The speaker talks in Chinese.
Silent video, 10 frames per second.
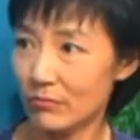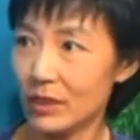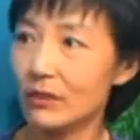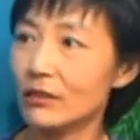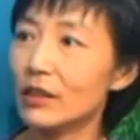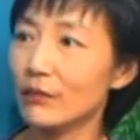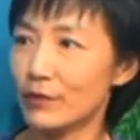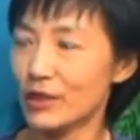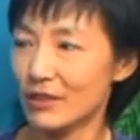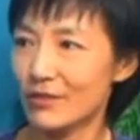一个
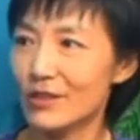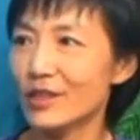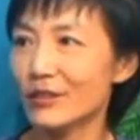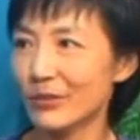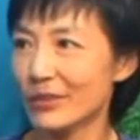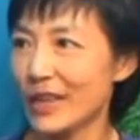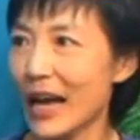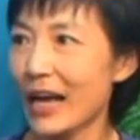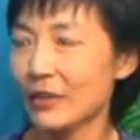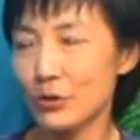gift 赠予
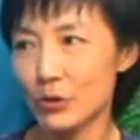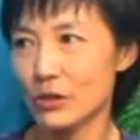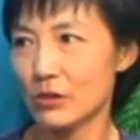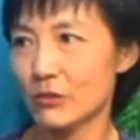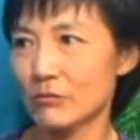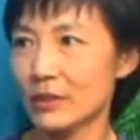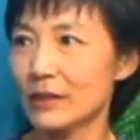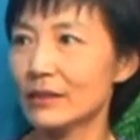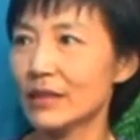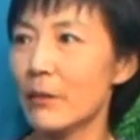他，就是。一
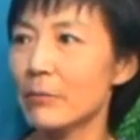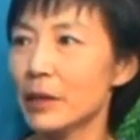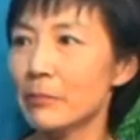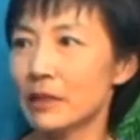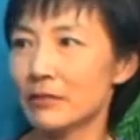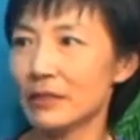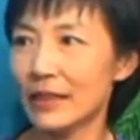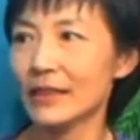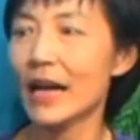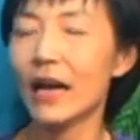个 down payment
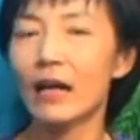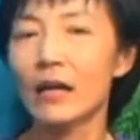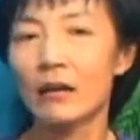给他，